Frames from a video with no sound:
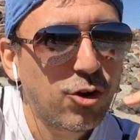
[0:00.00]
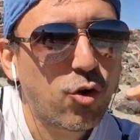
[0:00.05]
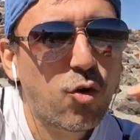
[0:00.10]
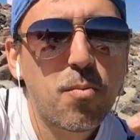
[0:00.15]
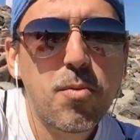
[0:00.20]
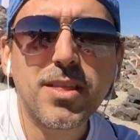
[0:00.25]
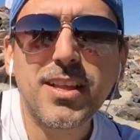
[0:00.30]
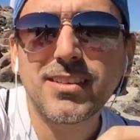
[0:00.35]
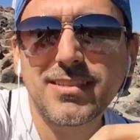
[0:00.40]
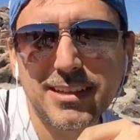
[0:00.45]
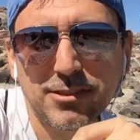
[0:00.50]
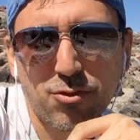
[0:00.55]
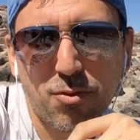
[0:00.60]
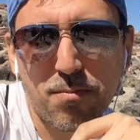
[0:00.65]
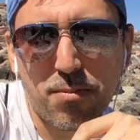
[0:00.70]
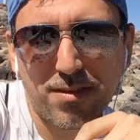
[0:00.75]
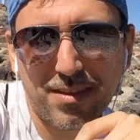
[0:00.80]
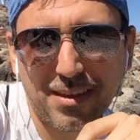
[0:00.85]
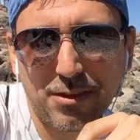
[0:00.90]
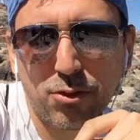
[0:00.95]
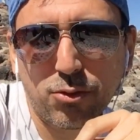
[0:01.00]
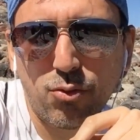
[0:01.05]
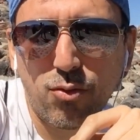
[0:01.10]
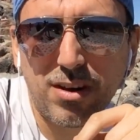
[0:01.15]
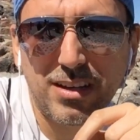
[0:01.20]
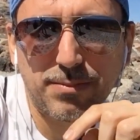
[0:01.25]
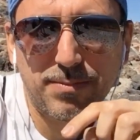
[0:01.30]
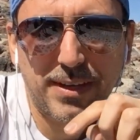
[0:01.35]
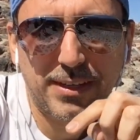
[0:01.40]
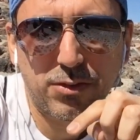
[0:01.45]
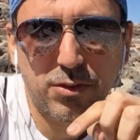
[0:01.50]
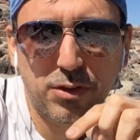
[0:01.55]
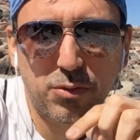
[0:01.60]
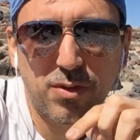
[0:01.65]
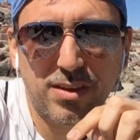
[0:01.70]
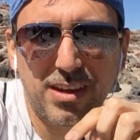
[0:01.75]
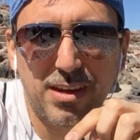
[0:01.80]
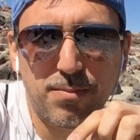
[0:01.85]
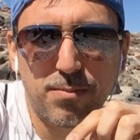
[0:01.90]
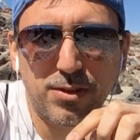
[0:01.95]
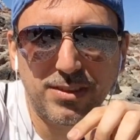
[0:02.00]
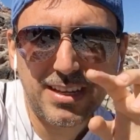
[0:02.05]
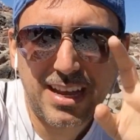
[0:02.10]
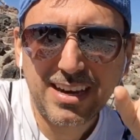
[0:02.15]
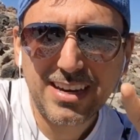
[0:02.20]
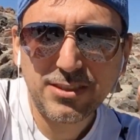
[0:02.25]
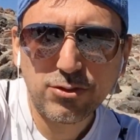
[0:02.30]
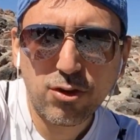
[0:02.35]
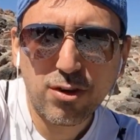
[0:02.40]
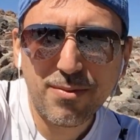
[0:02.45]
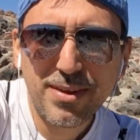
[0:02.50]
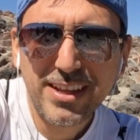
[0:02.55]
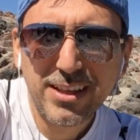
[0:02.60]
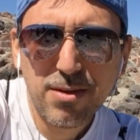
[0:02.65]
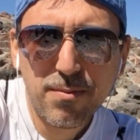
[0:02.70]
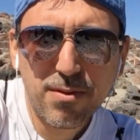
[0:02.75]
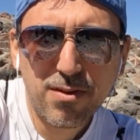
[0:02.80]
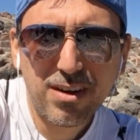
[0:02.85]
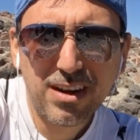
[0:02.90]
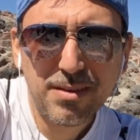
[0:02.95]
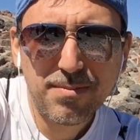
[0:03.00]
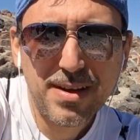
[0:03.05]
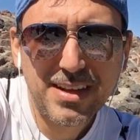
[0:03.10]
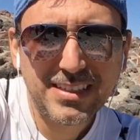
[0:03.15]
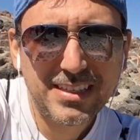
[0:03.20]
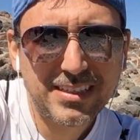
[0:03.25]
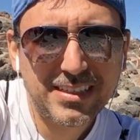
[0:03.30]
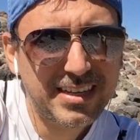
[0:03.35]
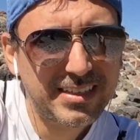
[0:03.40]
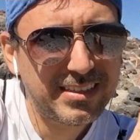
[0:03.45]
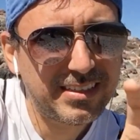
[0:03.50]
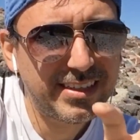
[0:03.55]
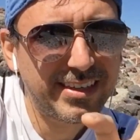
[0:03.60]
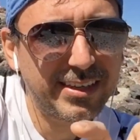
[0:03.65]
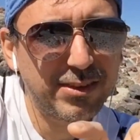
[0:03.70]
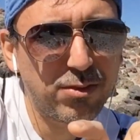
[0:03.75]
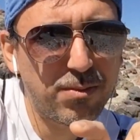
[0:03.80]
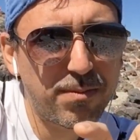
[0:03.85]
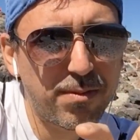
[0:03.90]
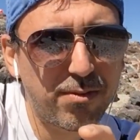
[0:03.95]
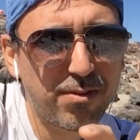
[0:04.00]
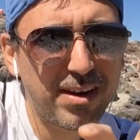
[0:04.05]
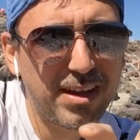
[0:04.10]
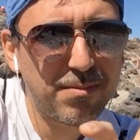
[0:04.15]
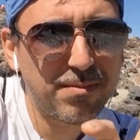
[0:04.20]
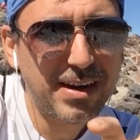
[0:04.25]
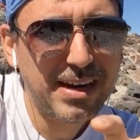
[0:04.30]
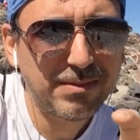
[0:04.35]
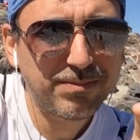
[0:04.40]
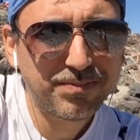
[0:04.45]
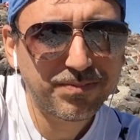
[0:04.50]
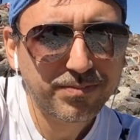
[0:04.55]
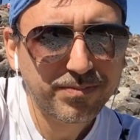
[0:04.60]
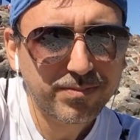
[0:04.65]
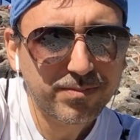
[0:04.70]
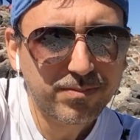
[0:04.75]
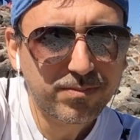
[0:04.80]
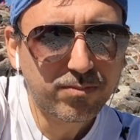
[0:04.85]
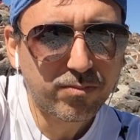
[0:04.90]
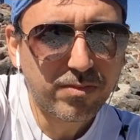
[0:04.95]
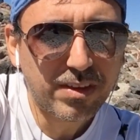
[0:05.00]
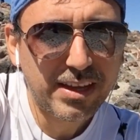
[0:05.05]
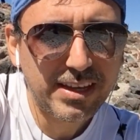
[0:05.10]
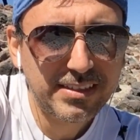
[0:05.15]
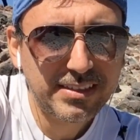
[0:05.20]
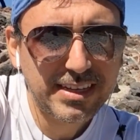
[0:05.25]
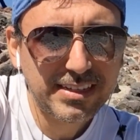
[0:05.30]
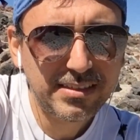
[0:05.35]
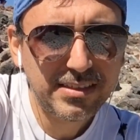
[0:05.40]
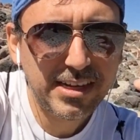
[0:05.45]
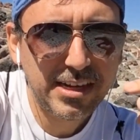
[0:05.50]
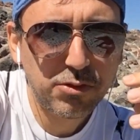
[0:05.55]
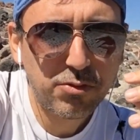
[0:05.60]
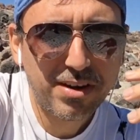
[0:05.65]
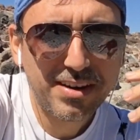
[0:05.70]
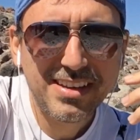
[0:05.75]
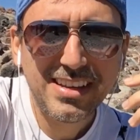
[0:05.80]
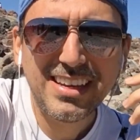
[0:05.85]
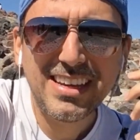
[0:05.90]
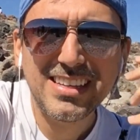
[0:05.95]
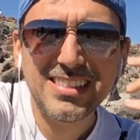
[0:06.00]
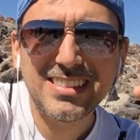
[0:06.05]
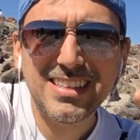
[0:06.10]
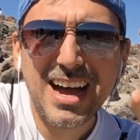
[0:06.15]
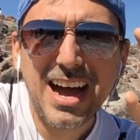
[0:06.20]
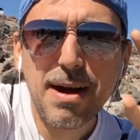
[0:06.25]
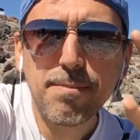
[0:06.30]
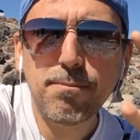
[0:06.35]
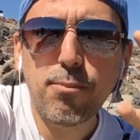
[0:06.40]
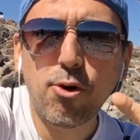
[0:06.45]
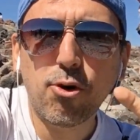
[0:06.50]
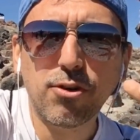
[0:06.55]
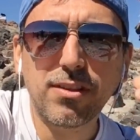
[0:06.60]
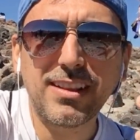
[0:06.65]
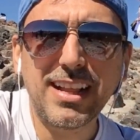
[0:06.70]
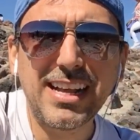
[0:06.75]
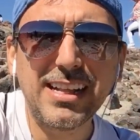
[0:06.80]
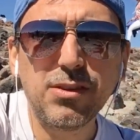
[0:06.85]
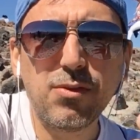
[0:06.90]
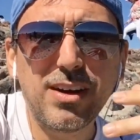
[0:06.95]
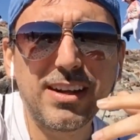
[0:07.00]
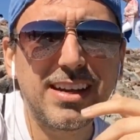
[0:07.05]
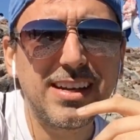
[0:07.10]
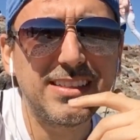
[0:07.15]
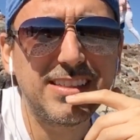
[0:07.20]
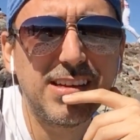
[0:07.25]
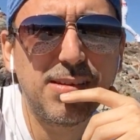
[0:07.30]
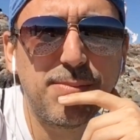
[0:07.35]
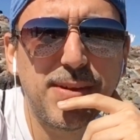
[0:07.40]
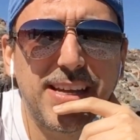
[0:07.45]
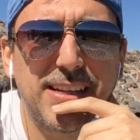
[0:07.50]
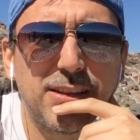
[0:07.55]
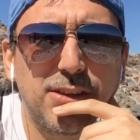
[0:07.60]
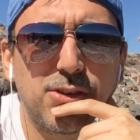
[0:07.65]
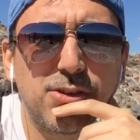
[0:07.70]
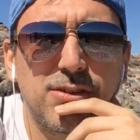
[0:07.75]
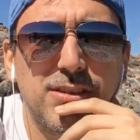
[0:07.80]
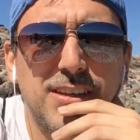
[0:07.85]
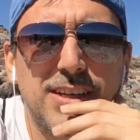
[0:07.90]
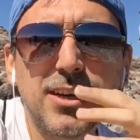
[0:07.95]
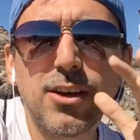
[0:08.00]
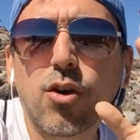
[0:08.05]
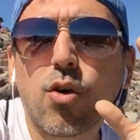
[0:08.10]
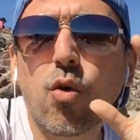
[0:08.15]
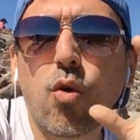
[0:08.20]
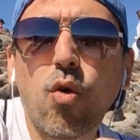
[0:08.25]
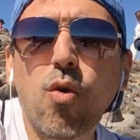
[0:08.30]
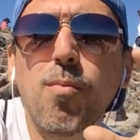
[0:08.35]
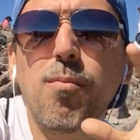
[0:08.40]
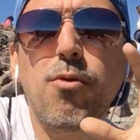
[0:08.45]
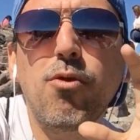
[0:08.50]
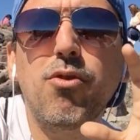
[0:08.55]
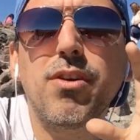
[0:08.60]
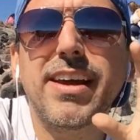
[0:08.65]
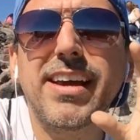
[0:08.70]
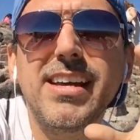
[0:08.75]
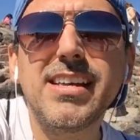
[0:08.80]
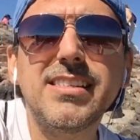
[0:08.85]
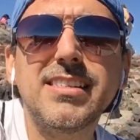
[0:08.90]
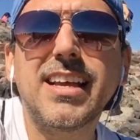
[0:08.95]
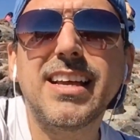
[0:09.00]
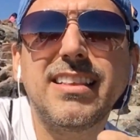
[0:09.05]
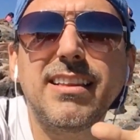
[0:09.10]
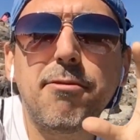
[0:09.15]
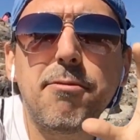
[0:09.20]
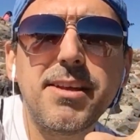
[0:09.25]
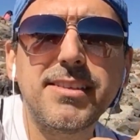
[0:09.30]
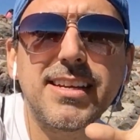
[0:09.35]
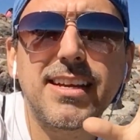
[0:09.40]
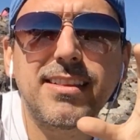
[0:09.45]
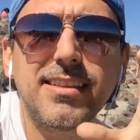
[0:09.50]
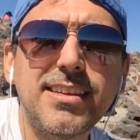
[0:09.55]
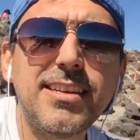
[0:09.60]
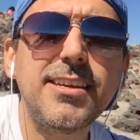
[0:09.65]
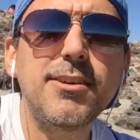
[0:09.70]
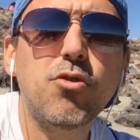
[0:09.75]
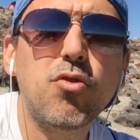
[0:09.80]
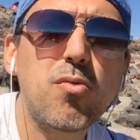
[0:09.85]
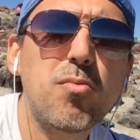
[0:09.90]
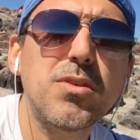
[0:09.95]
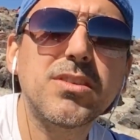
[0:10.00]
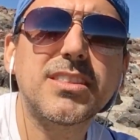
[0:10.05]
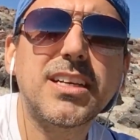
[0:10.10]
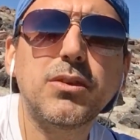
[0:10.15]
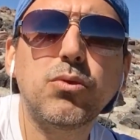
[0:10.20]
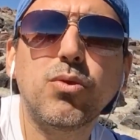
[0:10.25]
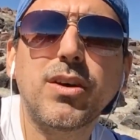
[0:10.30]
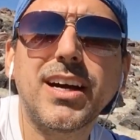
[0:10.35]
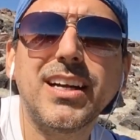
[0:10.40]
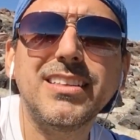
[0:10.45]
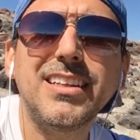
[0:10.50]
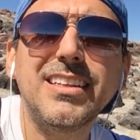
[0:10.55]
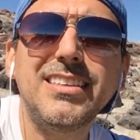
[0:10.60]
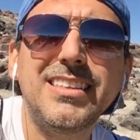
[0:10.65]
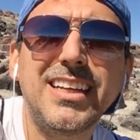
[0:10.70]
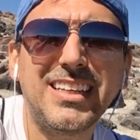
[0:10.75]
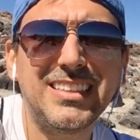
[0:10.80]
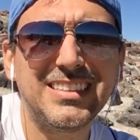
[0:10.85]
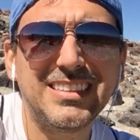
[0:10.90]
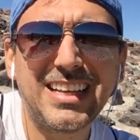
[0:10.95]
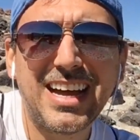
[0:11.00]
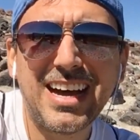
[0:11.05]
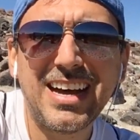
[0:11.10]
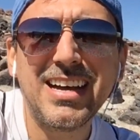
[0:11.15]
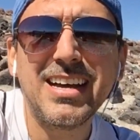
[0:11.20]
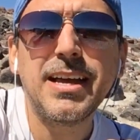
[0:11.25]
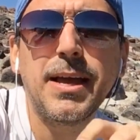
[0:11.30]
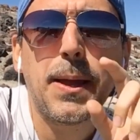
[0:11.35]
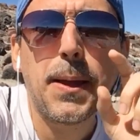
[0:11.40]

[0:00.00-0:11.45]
¿cómo te estás comportando tú respecto de tu equipo? ¿Estás resolviendo problemas? ¿Estás siendo un problema? ¿Estás siendo alguien que está aportando al crecimiento? cómo es que te ves a ti y cómo es que tu gente te está